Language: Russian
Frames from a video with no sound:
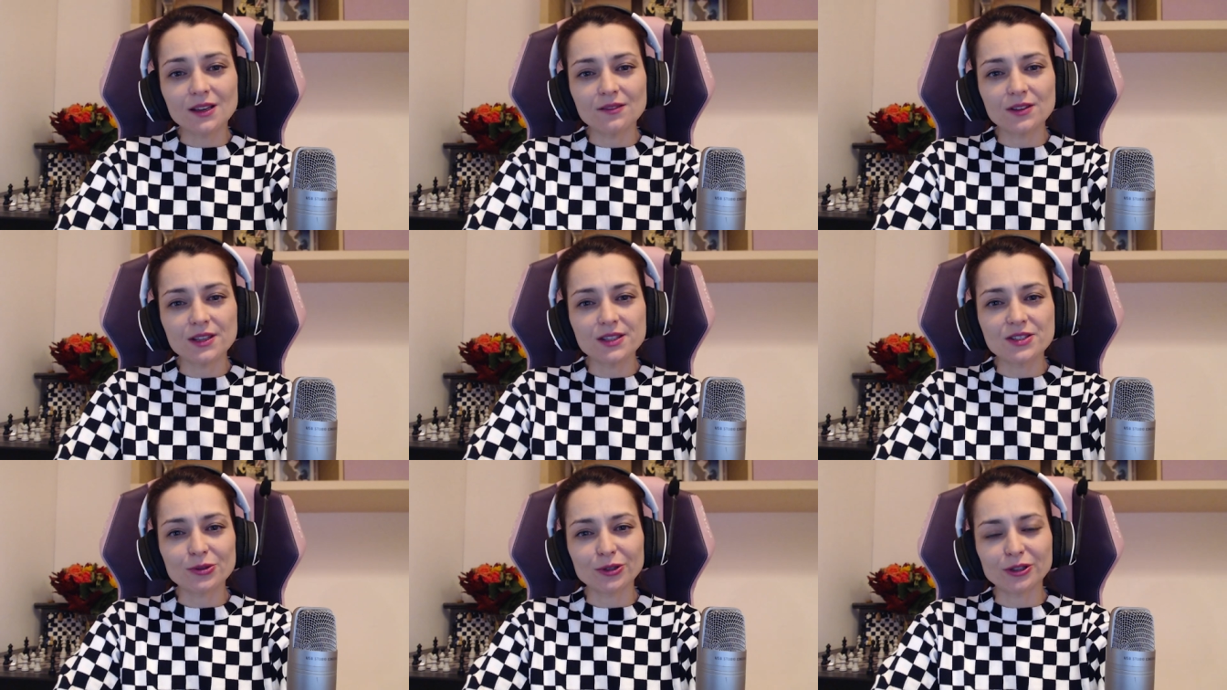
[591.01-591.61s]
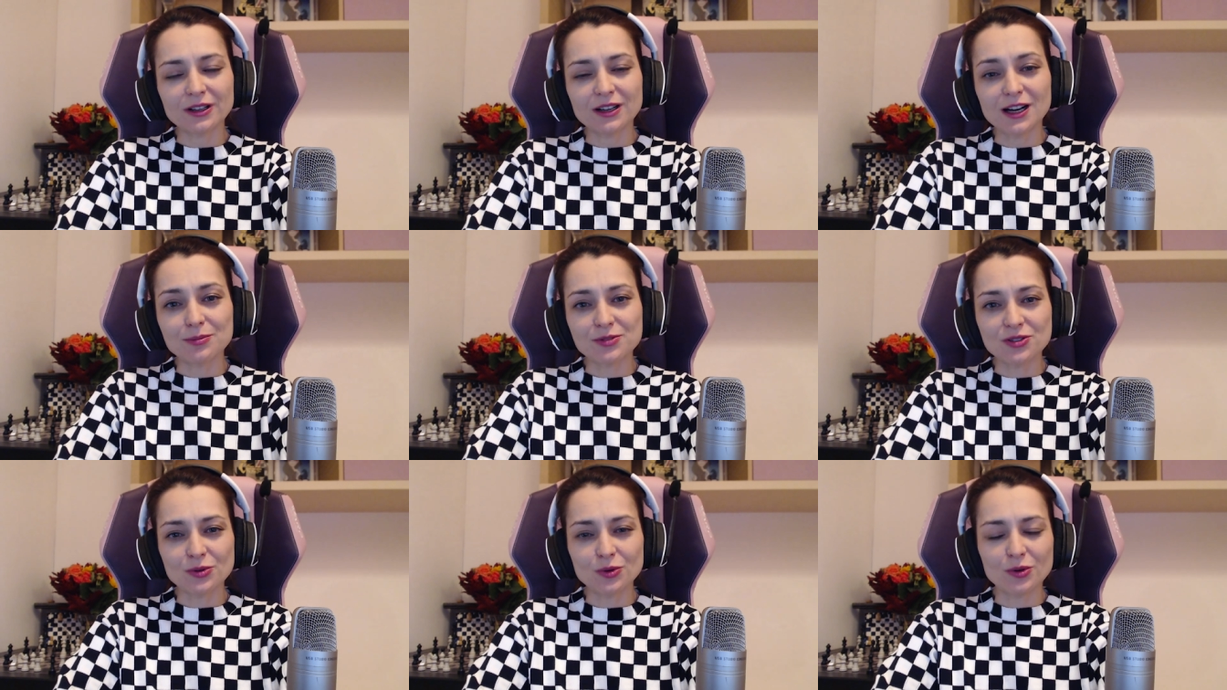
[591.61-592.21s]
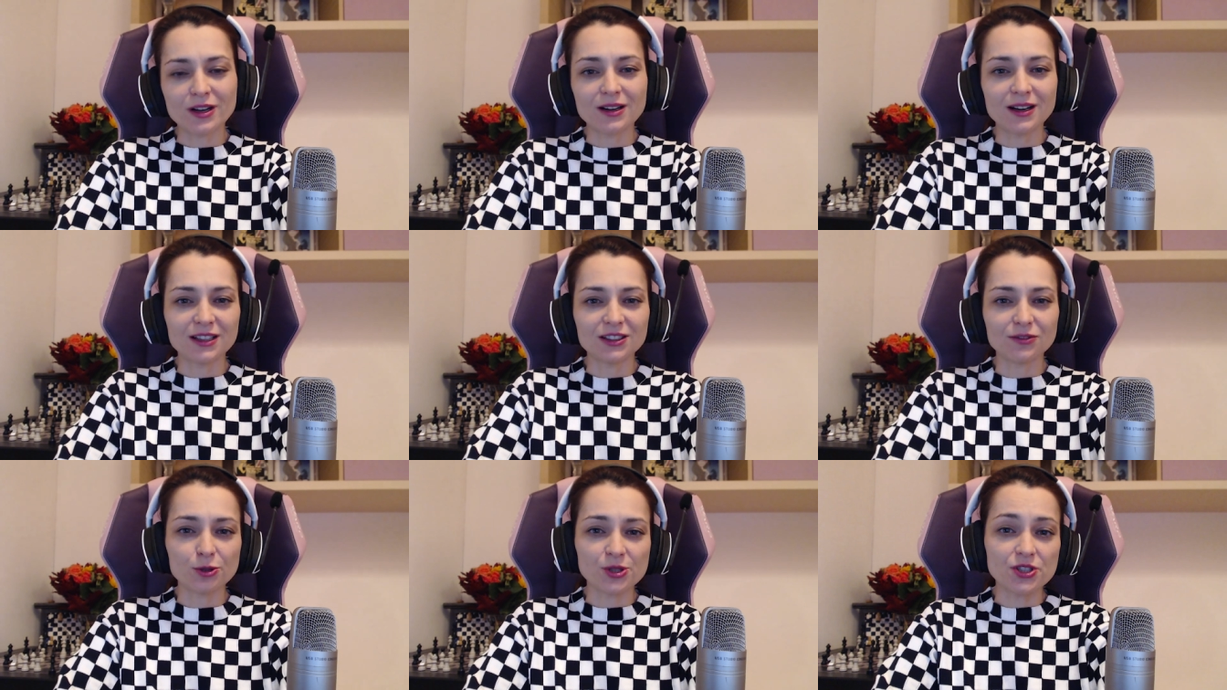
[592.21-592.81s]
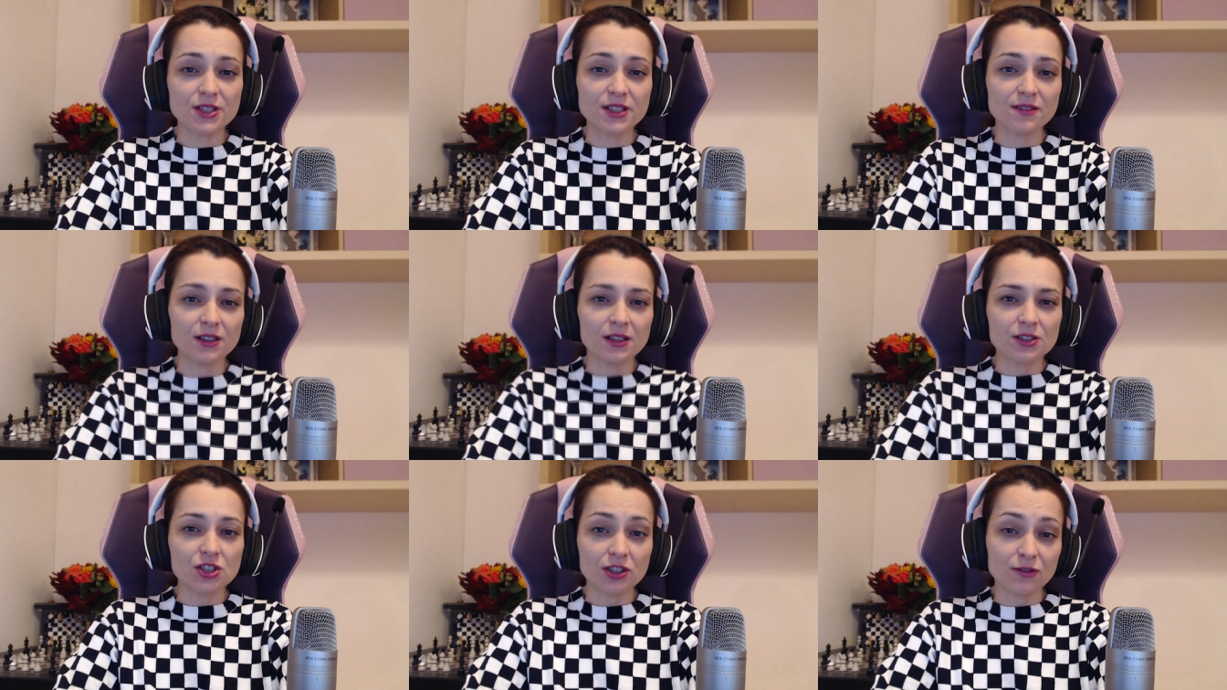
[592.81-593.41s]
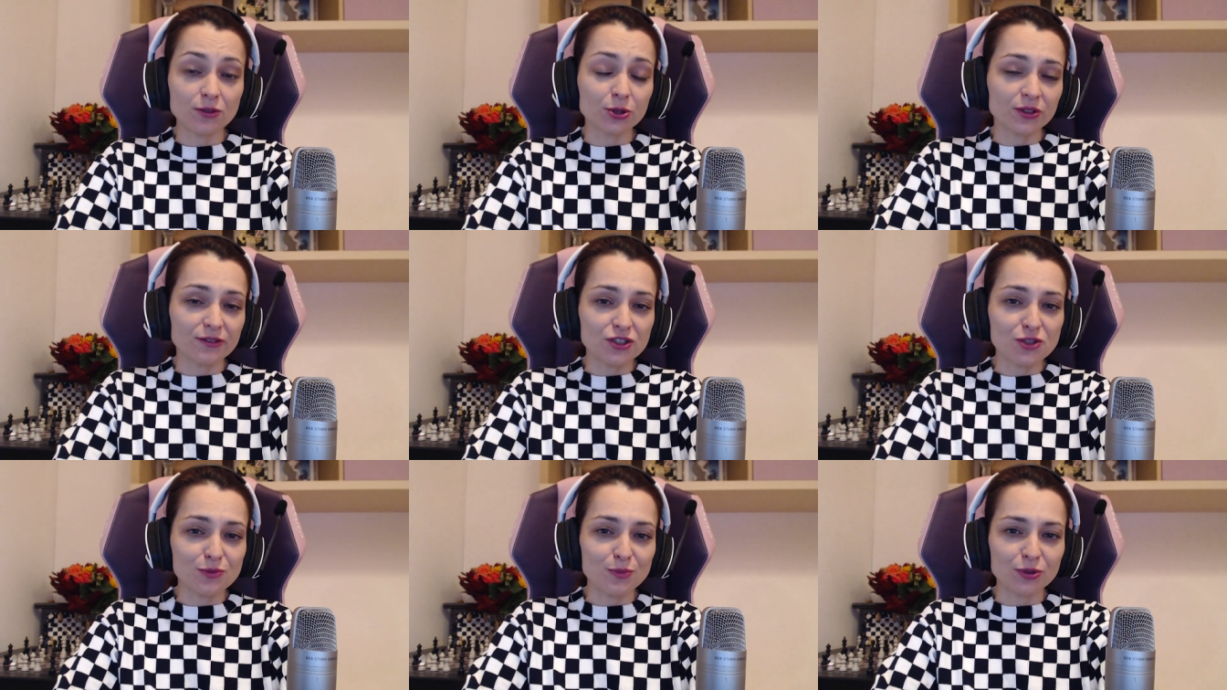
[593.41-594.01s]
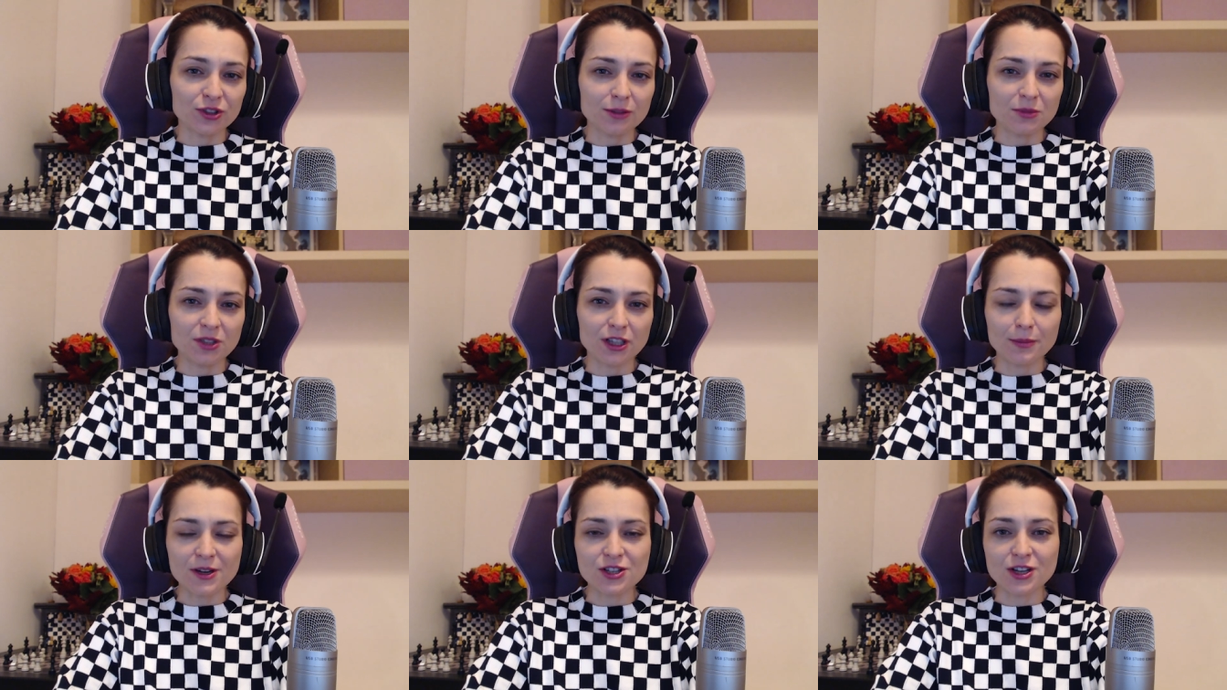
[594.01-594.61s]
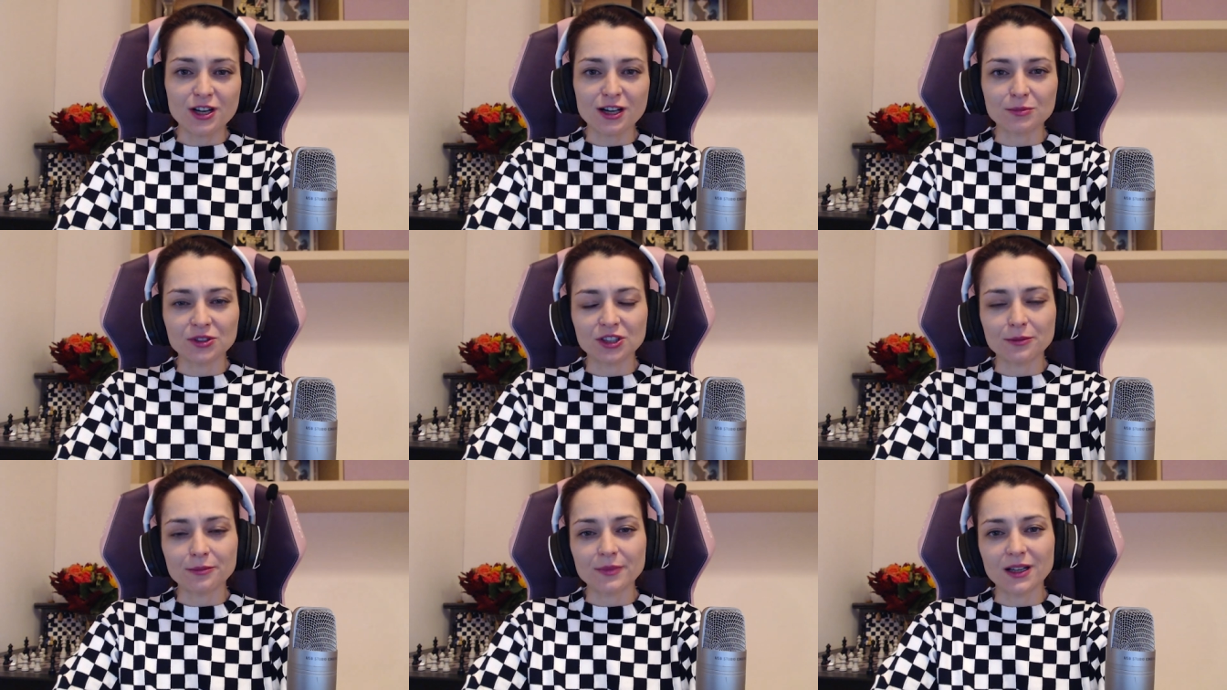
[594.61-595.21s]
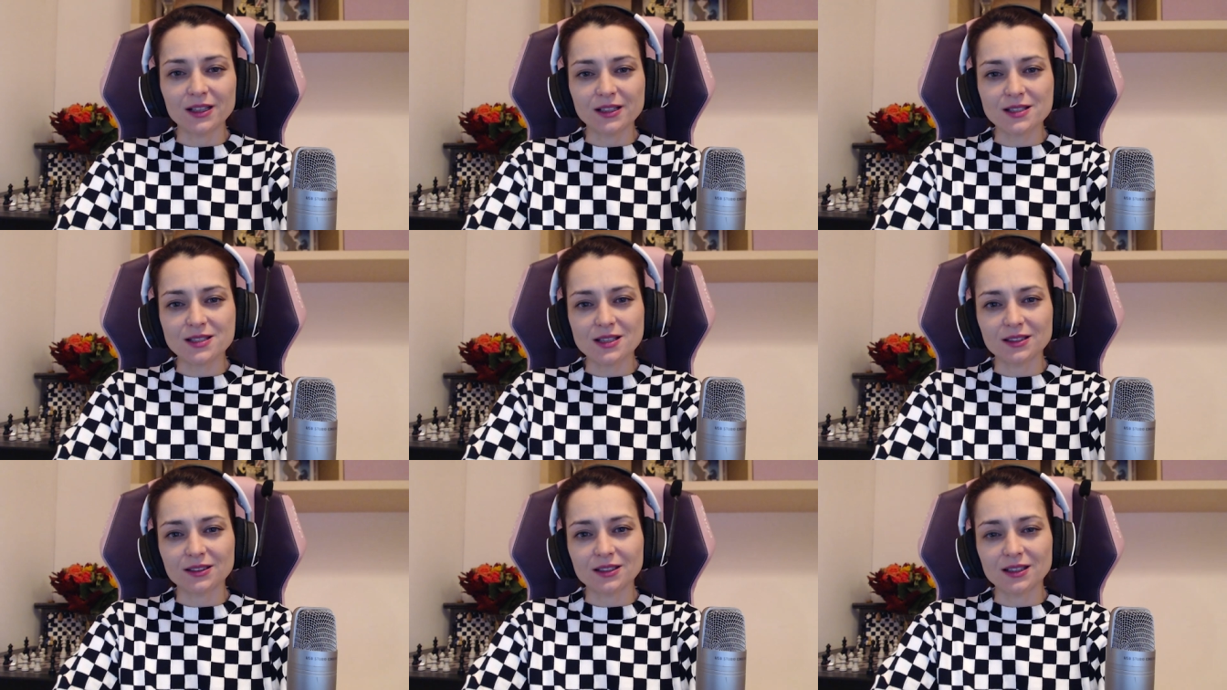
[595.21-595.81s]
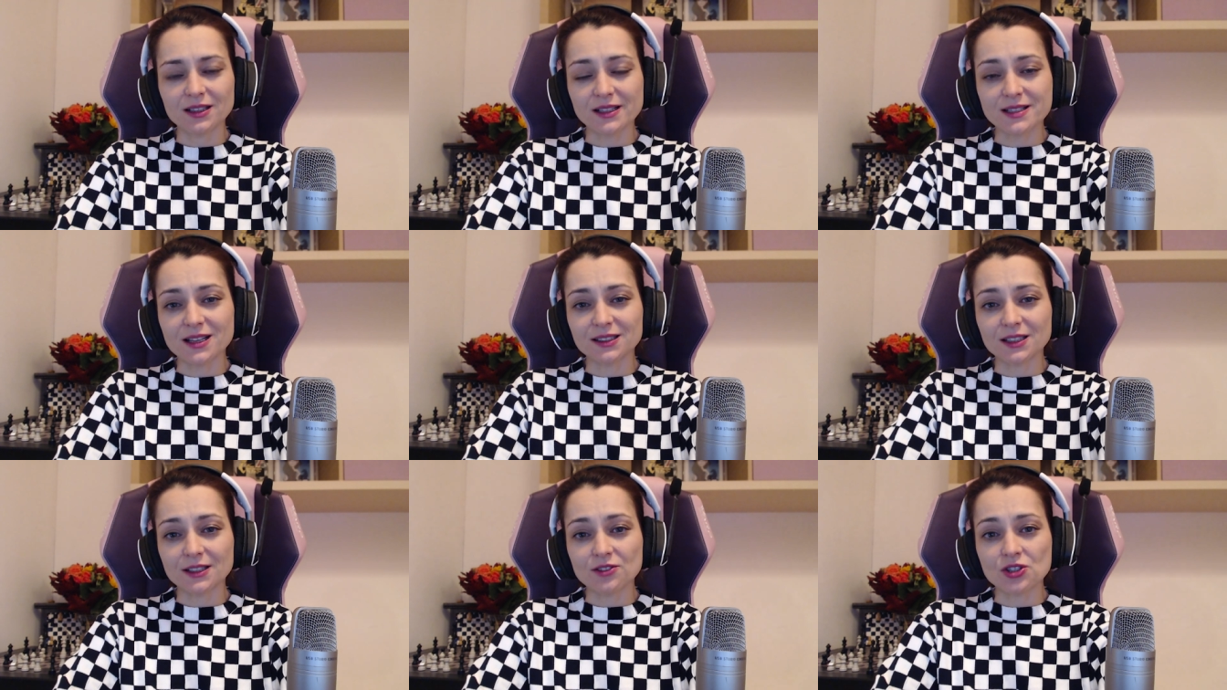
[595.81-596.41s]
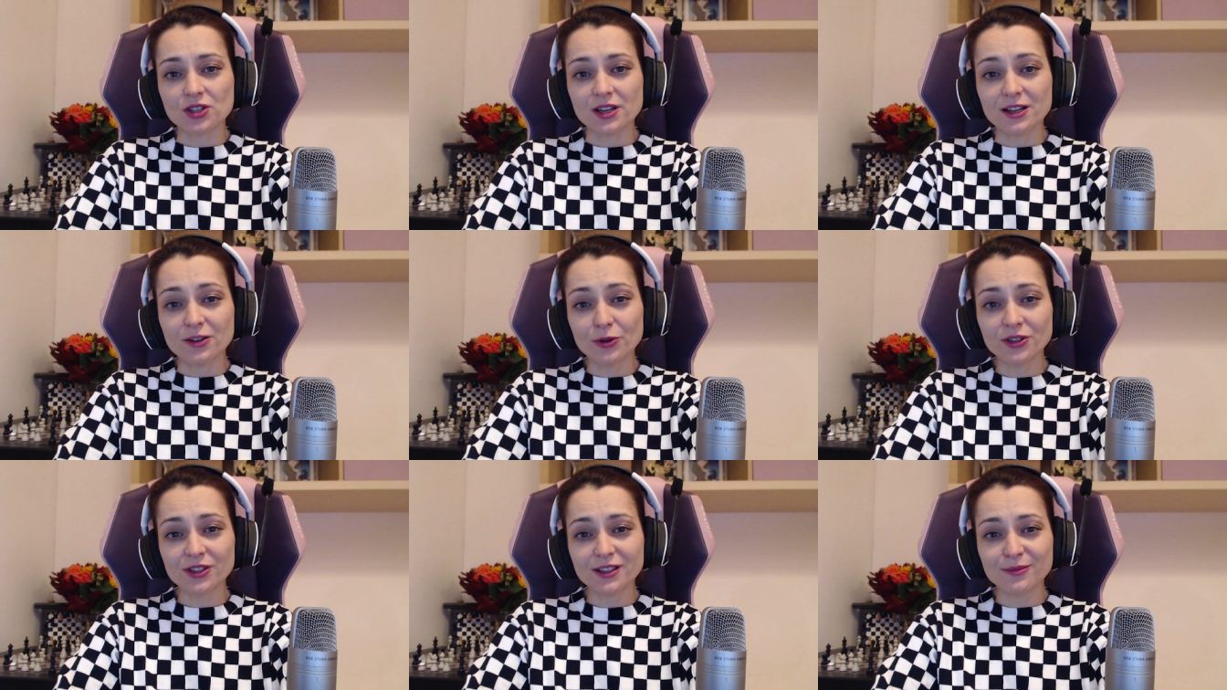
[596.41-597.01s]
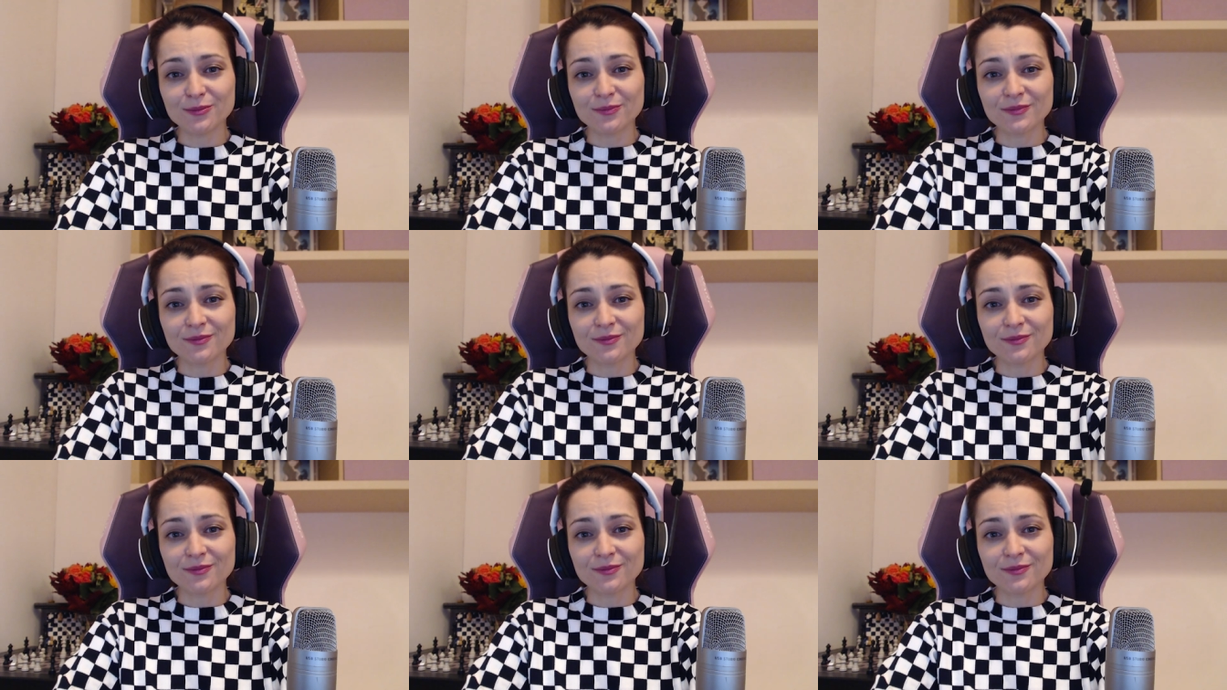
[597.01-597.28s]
видеообзор о творчестве четвертого чемпиона мира по шахматам Александра Александровича Алехина.